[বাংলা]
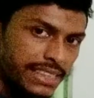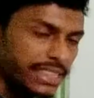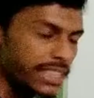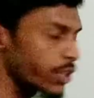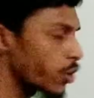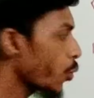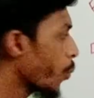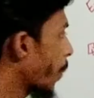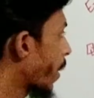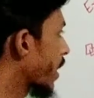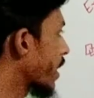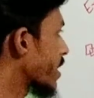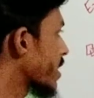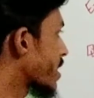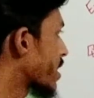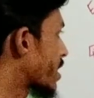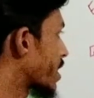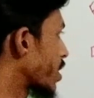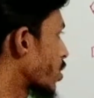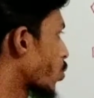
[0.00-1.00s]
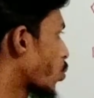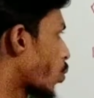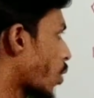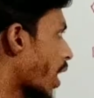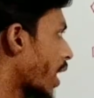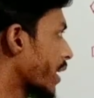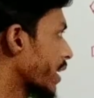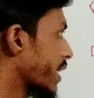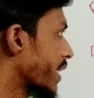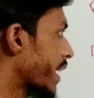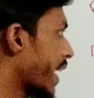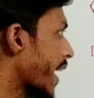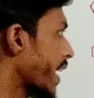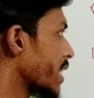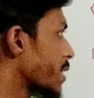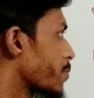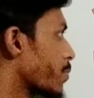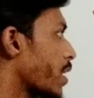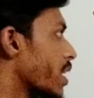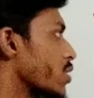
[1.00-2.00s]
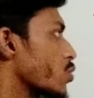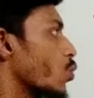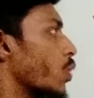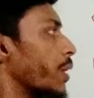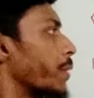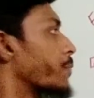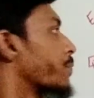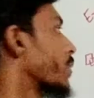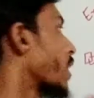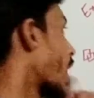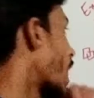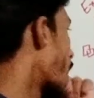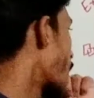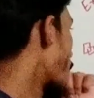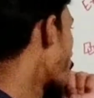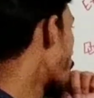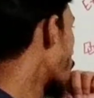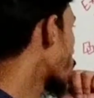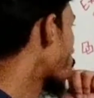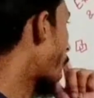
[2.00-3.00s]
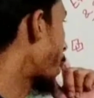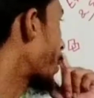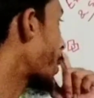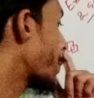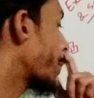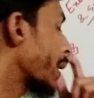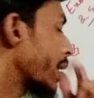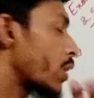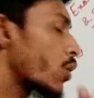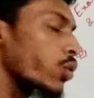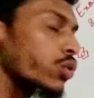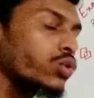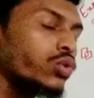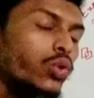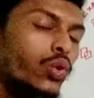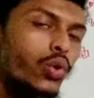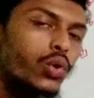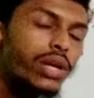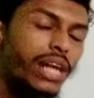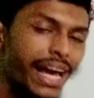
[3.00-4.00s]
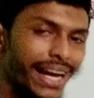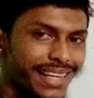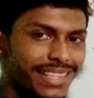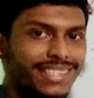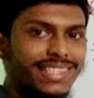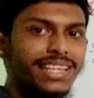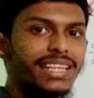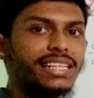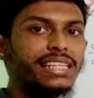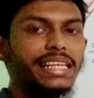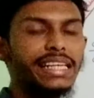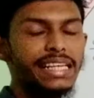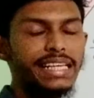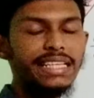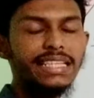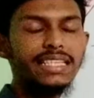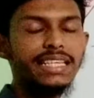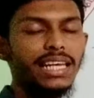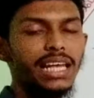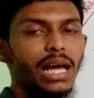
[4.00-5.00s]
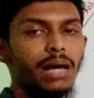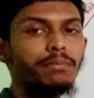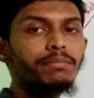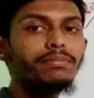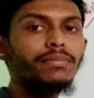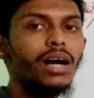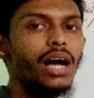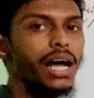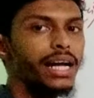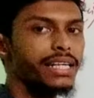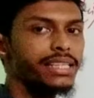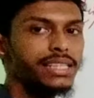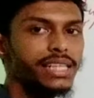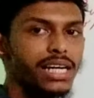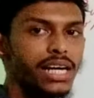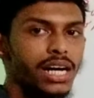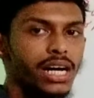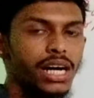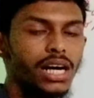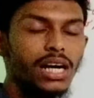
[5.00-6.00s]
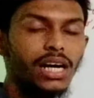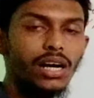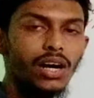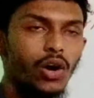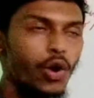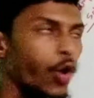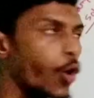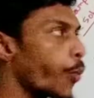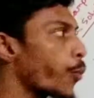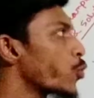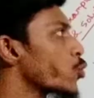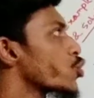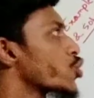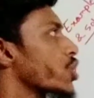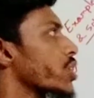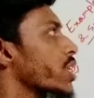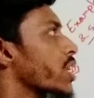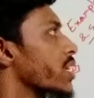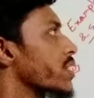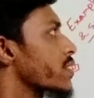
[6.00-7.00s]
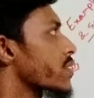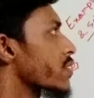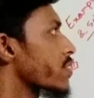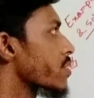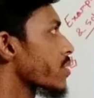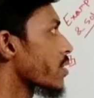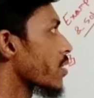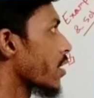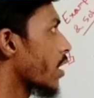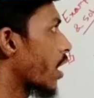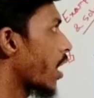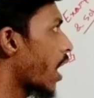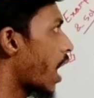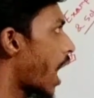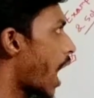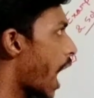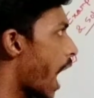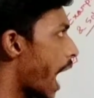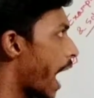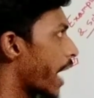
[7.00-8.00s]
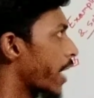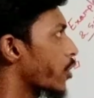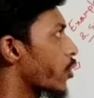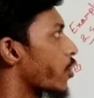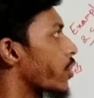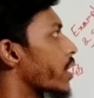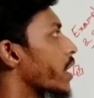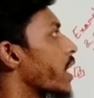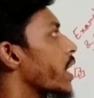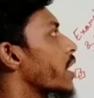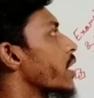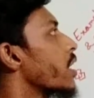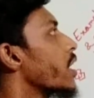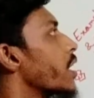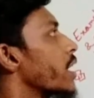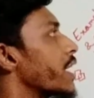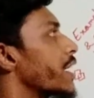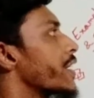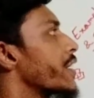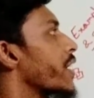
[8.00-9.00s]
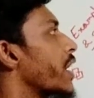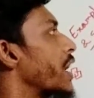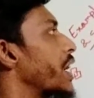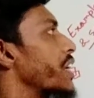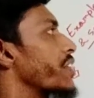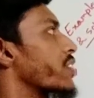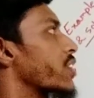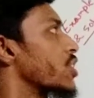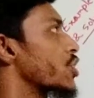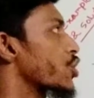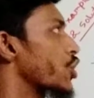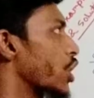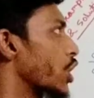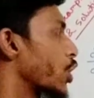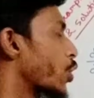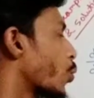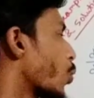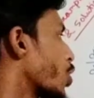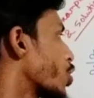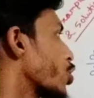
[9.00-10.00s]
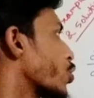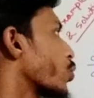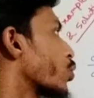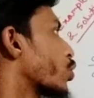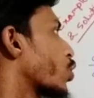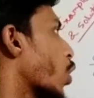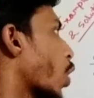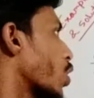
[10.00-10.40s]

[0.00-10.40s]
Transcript: এক্স কিউব মাইনাস ডি ওয়াই ডি এক্স প্লাস ওয়াই তো আমরা বিগত লেকচারে দেখেছিলাম একটা হোমোজেনাস হায়ার অর্ডার লিনিয়ার ডিফারেনশিয়াল ইকুয়েশন উইথ